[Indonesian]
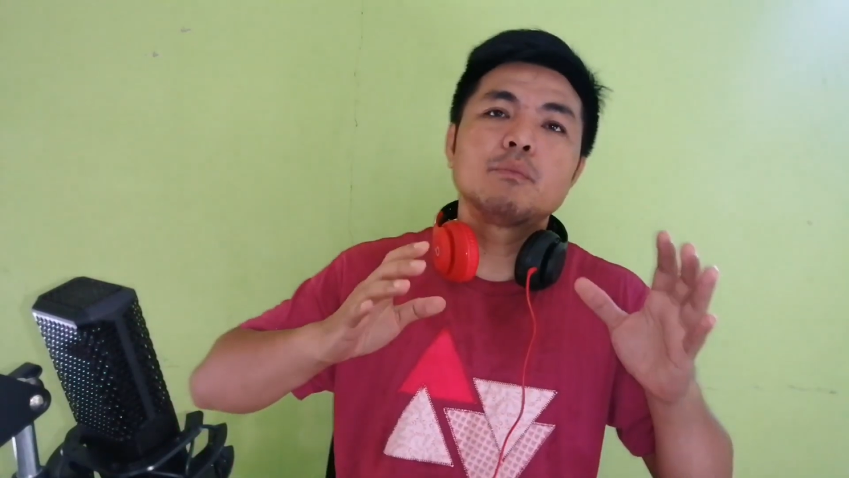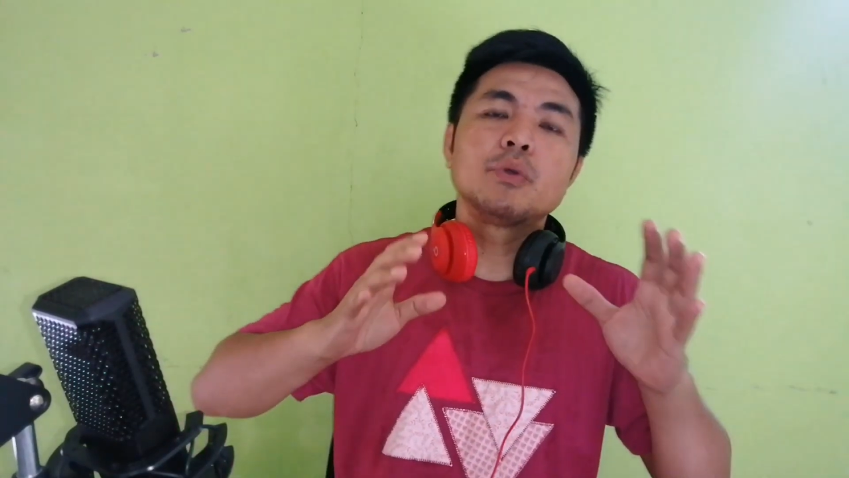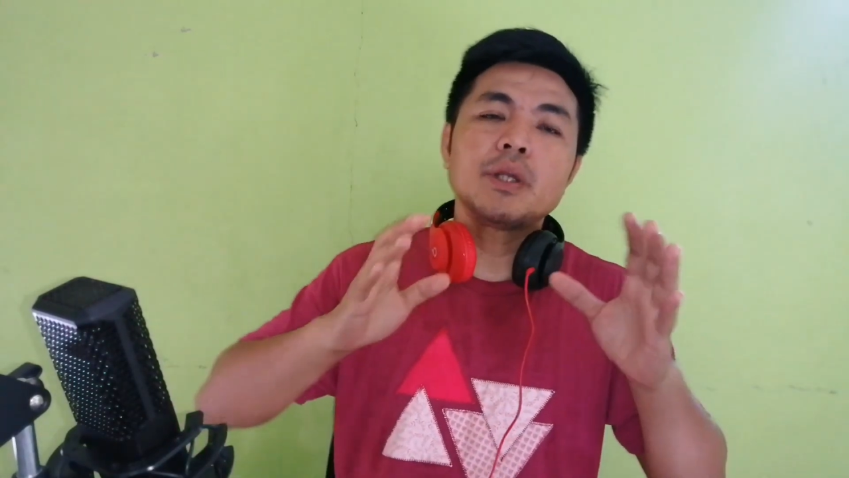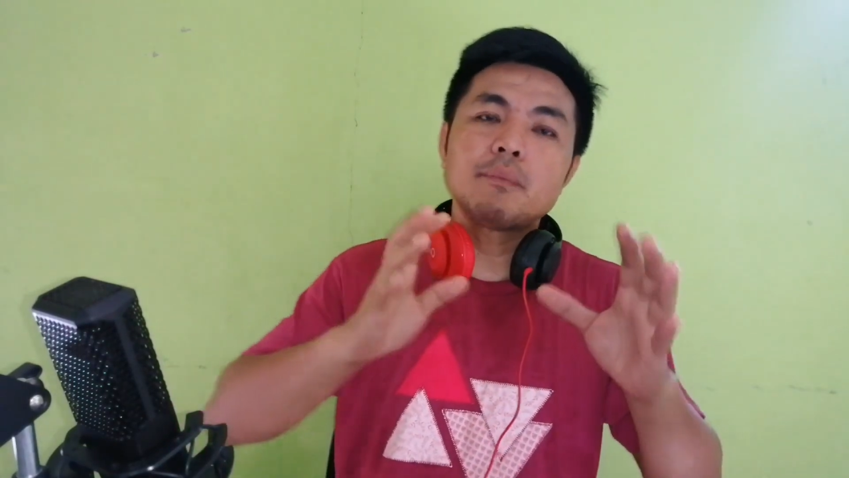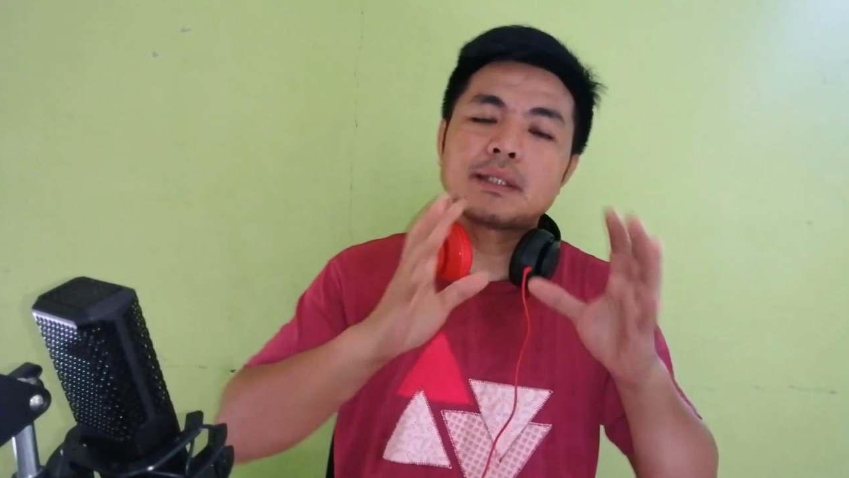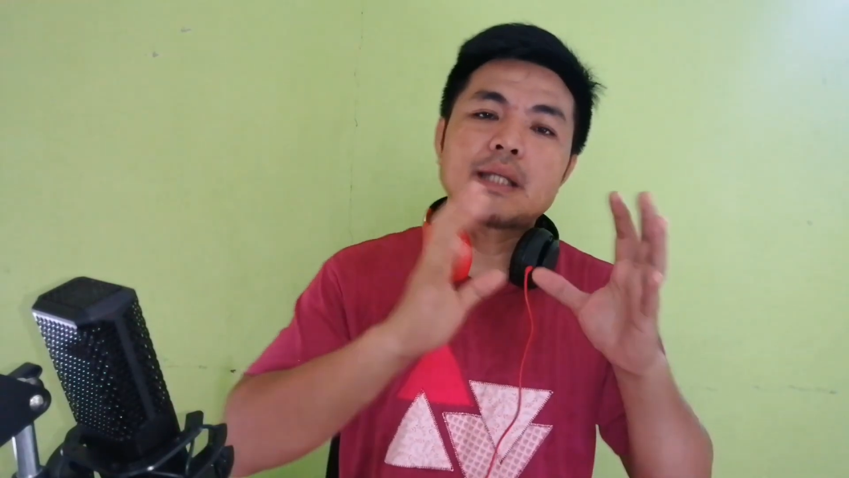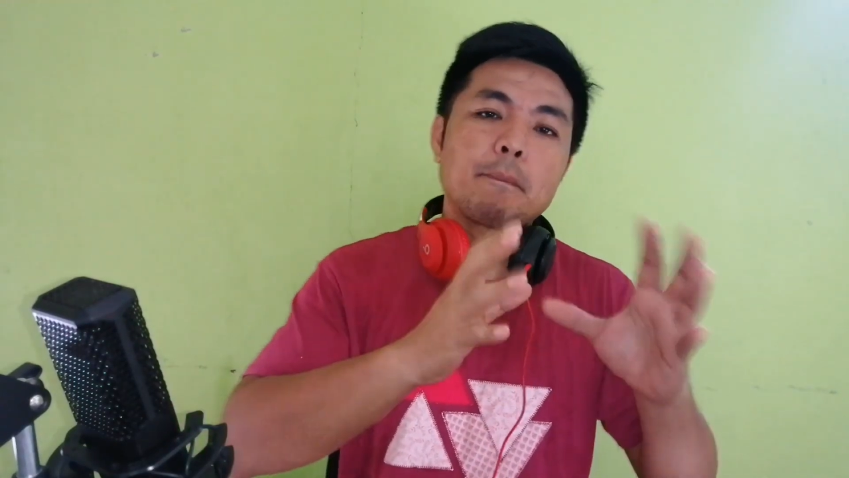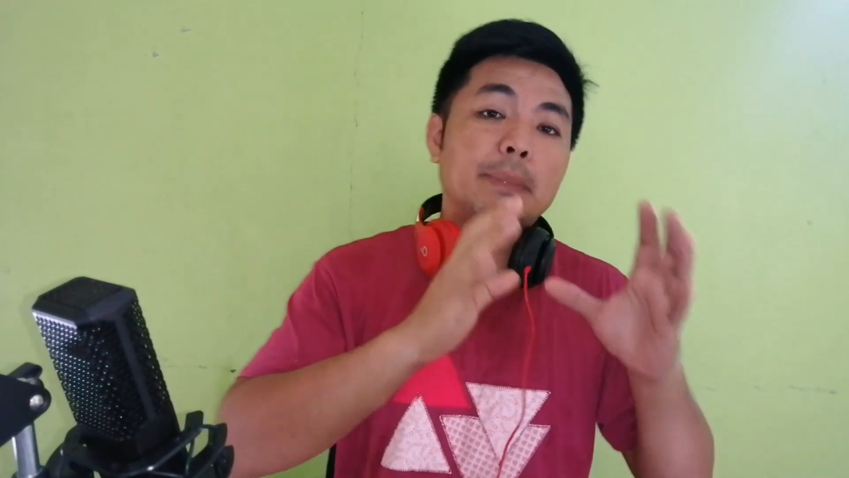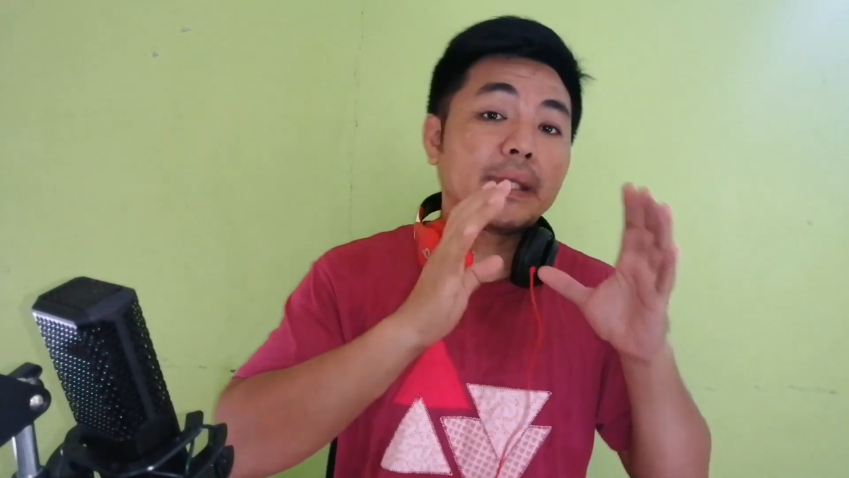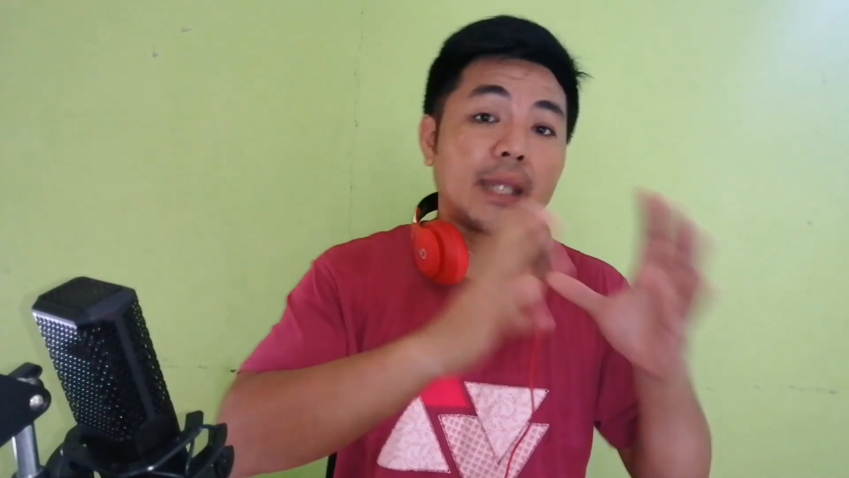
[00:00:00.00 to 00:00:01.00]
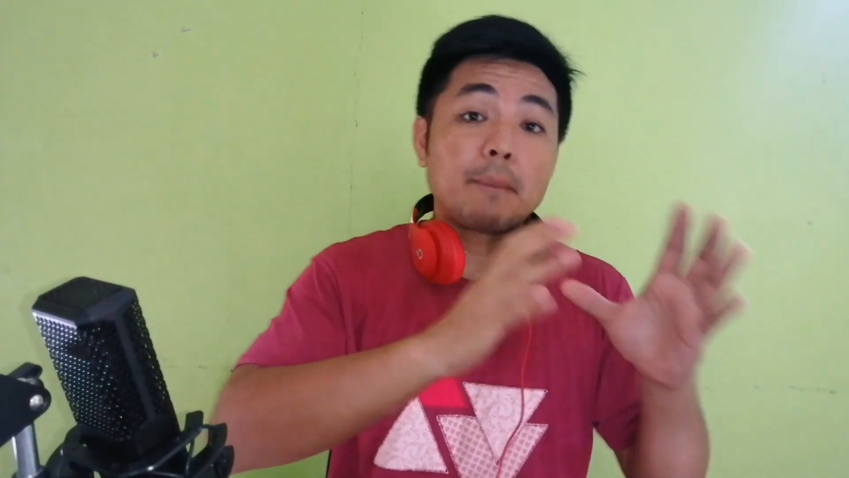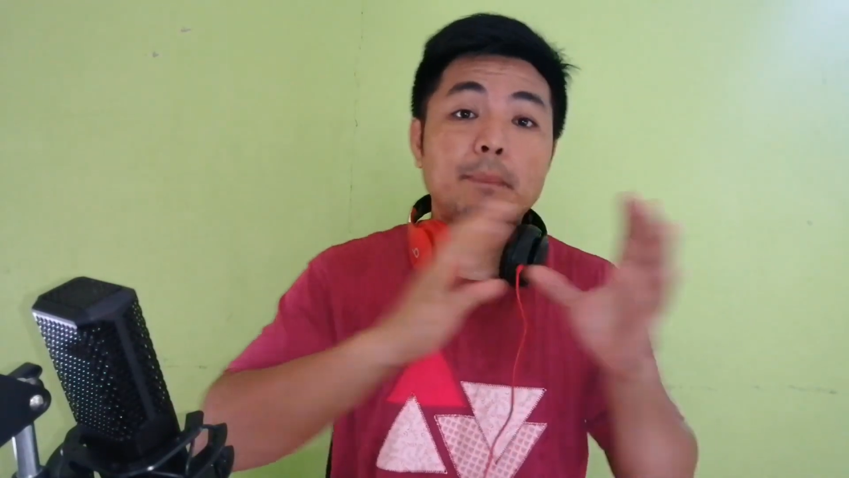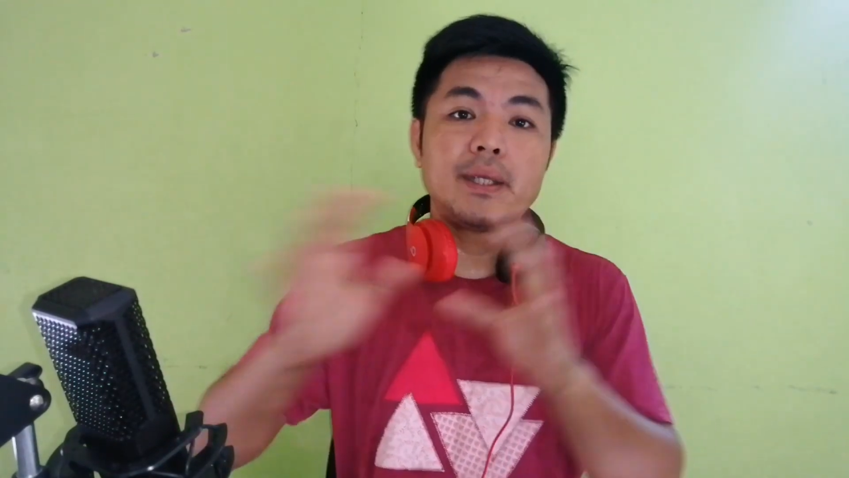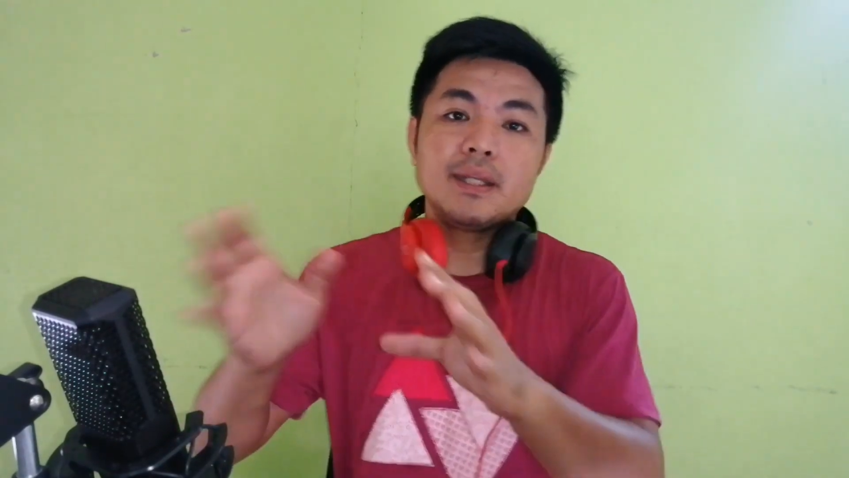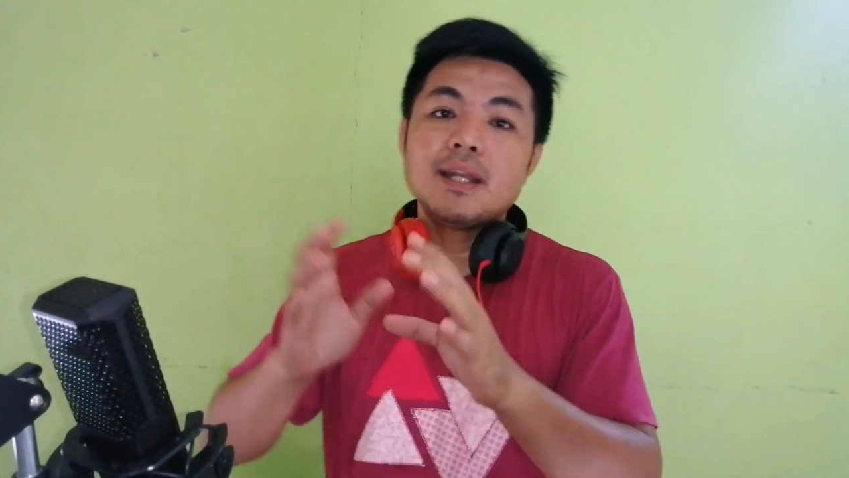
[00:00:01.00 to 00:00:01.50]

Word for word: mungkin masa PKP